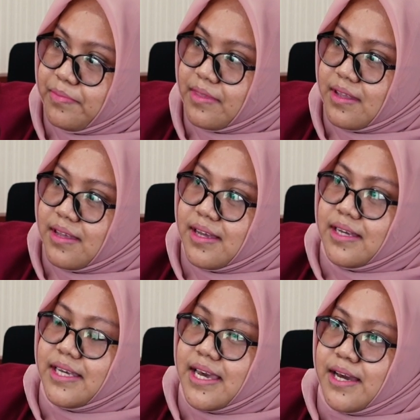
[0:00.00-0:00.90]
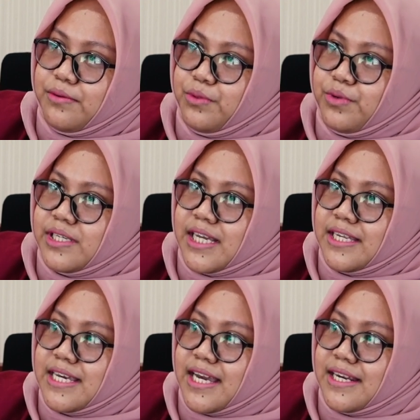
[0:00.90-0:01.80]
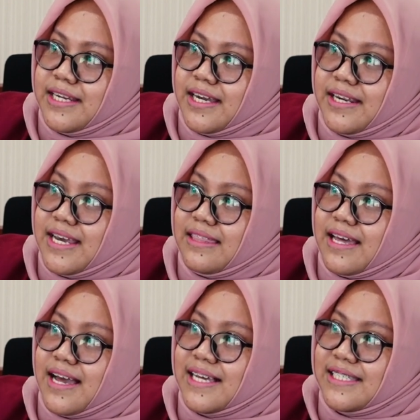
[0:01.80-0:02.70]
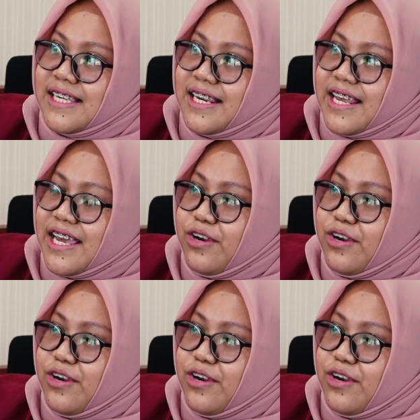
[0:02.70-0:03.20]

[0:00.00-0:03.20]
Oh iya. Iya, untuk disandingkan dengan data hasil